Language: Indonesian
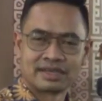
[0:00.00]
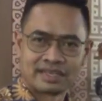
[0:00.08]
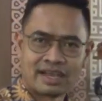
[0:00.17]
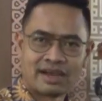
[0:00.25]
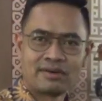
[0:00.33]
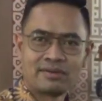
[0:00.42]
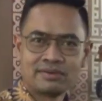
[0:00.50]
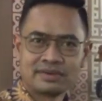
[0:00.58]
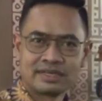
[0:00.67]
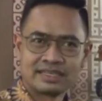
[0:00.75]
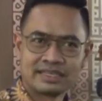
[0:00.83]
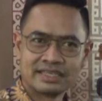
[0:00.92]
Riau
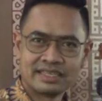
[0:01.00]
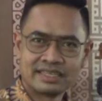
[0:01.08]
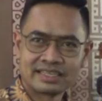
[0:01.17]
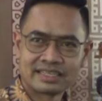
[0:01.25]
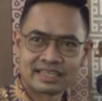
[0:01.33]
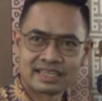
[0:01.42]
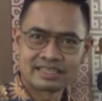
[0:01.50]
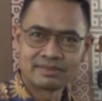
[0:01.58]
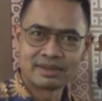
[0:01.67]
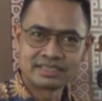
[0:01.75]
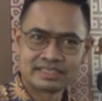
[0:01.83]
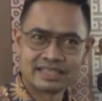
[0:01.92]
ini kita di
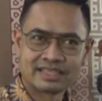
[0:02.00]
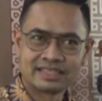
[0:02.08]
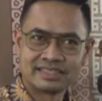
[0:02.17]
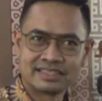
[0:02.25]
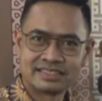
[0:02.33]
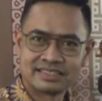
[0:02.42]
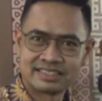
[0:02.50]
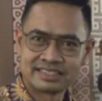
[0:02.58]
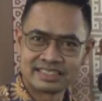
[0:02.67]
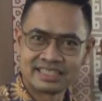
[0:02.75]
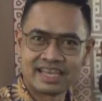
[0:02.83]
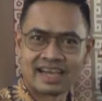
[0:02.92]
Masjid
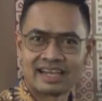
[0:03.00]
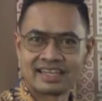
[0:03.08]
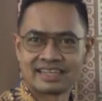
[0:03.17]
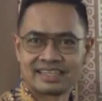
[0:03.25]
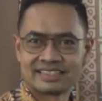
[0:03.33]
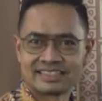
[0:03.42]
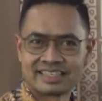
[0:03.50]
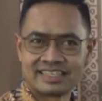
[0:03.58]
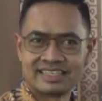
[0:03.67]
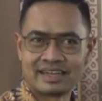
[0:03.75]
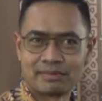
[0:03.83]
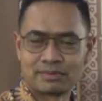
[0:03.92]
Siak Sri
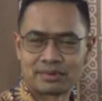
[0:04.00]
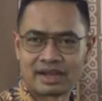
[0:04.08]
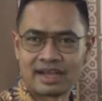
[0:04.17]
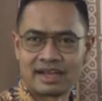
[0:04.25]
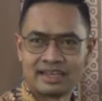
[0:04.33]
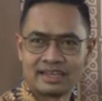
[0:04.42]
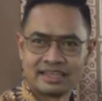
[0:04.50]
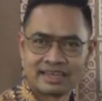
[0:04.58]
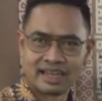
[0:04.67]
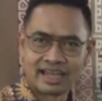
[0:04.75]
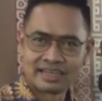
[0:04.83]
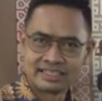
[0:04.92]
Indrapura
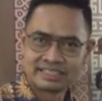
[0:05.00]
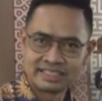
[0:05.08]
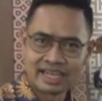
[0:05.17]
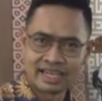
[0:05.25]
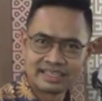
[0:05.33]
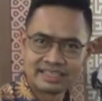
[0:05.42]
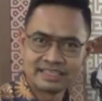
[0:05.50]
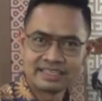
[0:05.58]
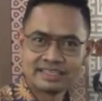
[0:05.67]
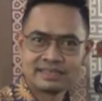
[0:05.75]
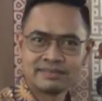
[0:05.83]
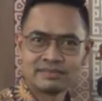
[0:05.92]
nah di Siak
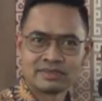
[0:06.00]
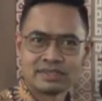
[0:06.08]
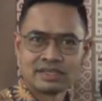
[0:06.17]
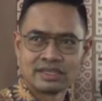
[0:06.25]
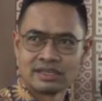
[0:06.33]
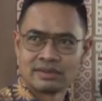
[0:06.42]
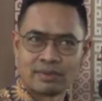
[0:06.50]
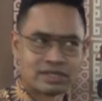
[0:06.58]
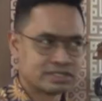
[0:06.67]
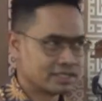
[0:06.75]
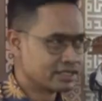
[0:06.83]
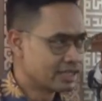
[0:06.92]
ini
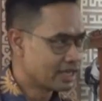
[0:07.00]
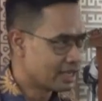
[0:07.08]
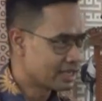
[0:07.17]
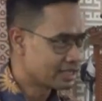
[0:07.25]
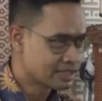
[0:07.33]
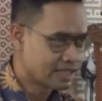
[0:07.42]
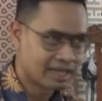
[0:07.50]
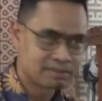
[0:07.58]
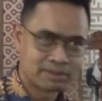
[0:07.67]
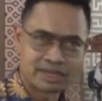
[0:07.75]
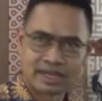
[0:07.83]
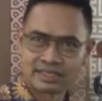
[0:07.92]
masjidnya sangat
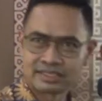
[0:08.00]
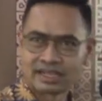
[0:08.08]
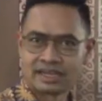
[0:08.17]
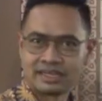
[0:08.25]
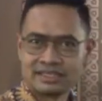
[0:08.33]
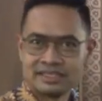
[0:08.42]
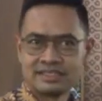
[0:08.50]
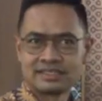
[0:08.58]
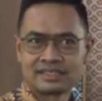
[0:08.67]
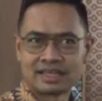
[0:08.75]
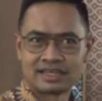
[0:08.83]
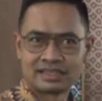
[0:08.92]
megah sekali
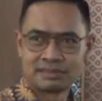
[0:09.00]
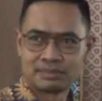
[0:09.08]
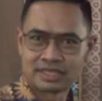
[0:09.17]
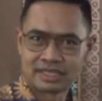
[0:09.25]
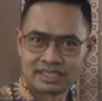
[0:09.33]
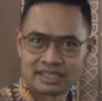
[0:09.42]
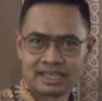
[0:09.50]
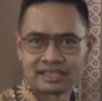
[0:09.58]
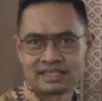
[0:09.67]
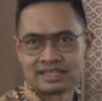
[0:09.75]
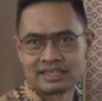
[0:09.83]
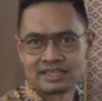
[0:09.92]
nanti bisa dilihat
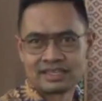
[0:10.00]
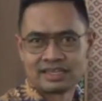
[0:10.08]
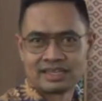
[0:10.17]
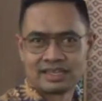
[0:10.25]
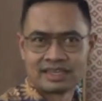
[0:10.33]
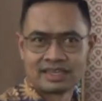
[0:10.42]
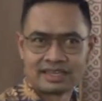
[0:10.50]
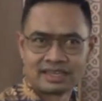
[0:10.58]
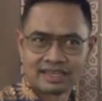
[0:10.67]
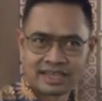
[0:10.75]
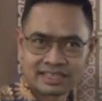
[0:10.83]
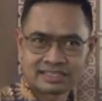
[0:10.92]

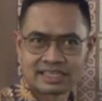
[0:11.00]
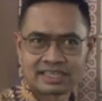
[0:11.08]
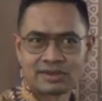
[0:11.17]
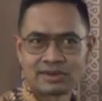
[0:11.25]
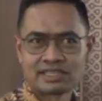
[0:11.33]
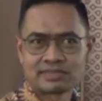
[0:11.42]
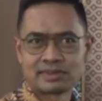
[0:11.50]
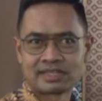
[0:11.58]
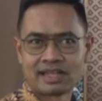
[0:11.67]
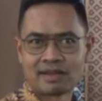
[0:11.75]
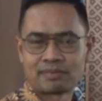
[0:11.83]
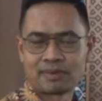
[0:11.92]
eksteriornya
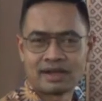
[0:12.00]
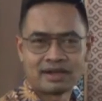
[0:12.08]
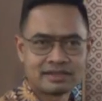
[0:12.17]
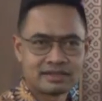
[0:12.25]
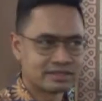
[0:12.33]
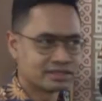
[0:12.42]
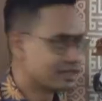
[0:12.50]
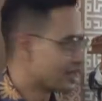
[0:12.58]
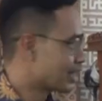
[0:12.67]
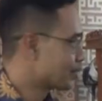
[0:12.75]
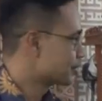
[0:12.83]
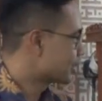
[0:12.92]
seperti apa di
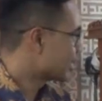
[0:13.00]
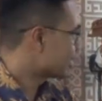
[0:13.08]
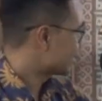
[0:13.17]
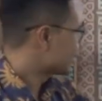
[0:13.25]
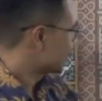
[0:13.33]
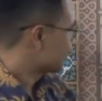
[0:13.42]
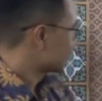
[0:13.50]
dalamnya